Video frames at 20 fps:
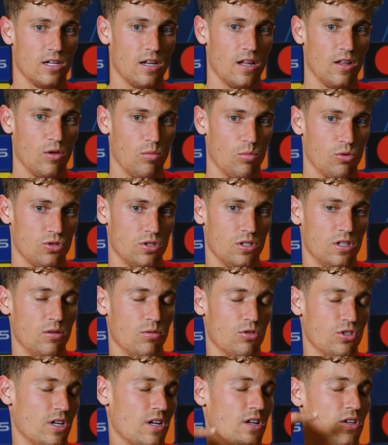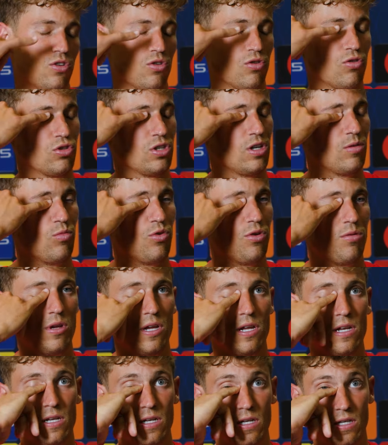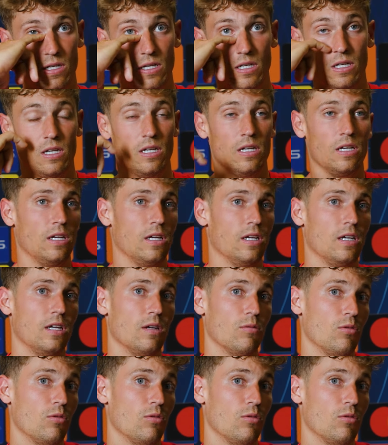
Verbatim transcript: lado positivo, se han hecho cosas muy bien y,